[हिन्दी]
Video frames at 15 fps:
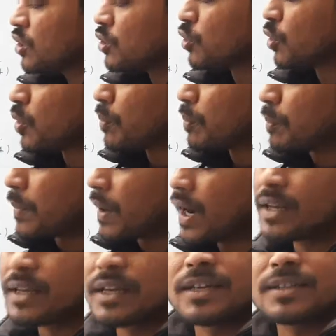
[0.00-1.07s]
तो
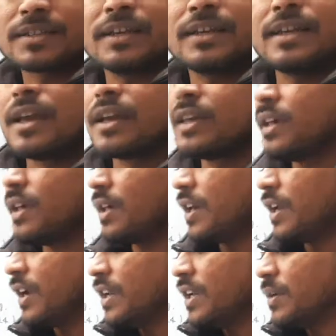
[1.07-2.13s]
मान के चलिए कि
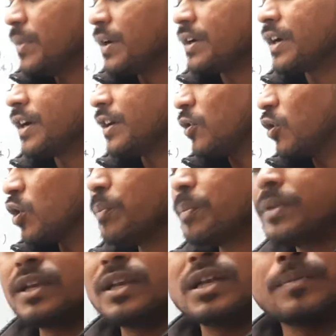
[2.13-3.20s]
ए लिमिटेड और
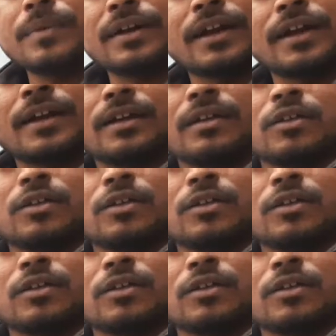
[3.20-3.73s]
बी लिमिटेड